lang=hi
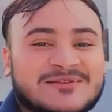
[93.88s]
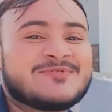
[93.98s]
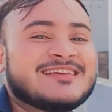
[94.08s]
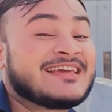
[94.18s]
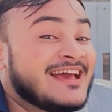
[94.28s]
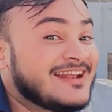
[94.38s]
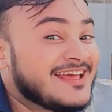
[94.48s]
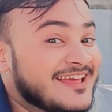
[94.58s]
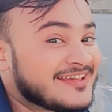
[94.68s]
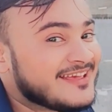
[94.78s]
मुझे कह रहे
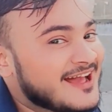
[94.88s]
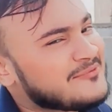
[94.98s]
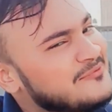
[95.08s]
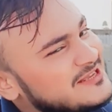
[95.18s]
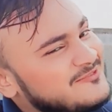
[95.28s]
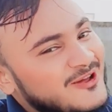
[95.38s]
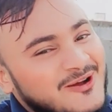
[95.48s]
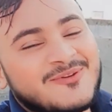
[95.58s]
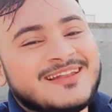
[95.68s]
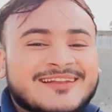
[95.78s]
हैं कि यार मुझे
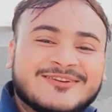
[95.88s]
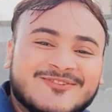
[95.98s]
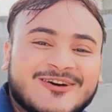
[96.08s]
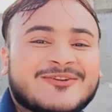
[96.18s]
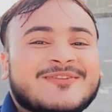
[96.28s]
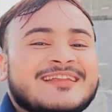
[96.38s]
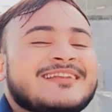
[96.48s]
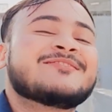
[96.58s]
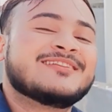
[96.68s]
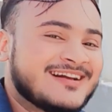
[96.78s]
ब्लॉग में ले लो ब्लॉग में ले लो
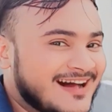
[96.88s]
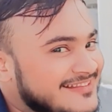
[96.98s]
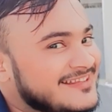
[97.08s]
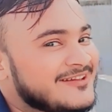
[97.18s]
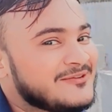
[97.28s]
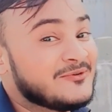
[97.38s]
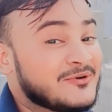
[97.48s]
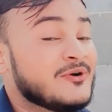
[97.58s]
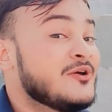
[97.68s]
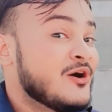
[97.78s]
तो दिखा दिया इन लोगों
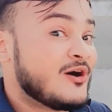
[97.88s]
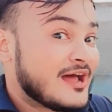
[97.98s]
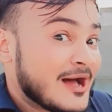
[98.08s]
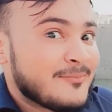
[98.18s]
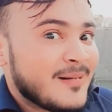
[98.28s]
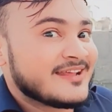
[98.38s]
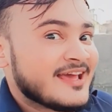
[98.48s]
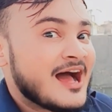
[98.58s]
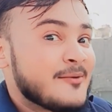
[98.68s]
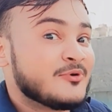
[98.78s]
को और अब बारी है
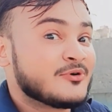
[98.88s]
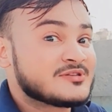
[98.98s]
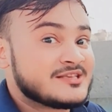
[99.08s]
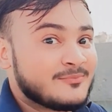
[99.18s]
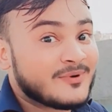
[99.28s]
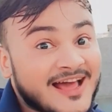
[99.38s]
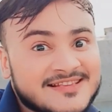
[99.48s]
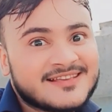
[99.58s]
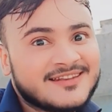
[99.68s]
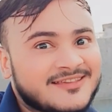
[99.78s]
आप लोगों को
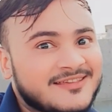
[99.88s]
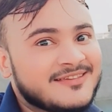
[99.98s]
सरप्राइज देने की